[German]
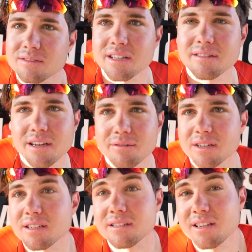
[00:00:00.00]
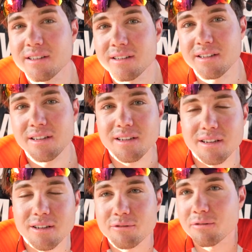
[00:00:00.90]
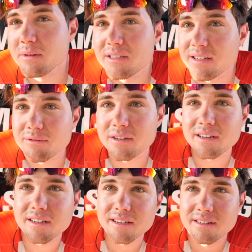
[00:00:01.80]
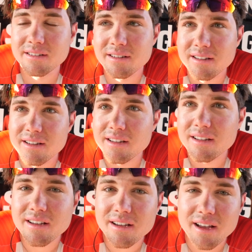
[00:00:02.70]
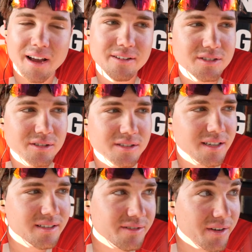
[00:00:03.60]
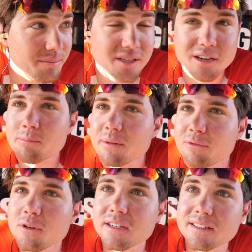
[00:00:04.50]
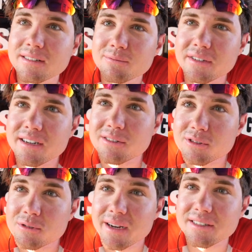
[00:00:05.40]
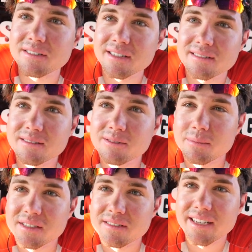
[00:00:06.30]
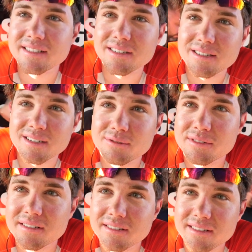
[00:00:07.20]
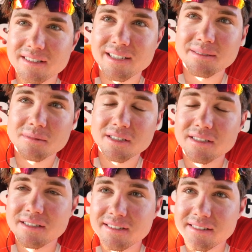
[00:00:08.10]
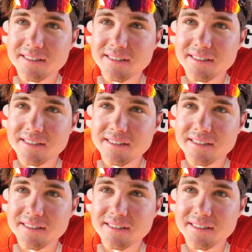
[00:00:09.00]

Und dann ja, war es halt für mich einfach, äh, wie soll ich sagen, es war mich auch beflügelt hat, im Finale noch dabei zu sein. Ein bisschen extra Kraft gegeben, sicher.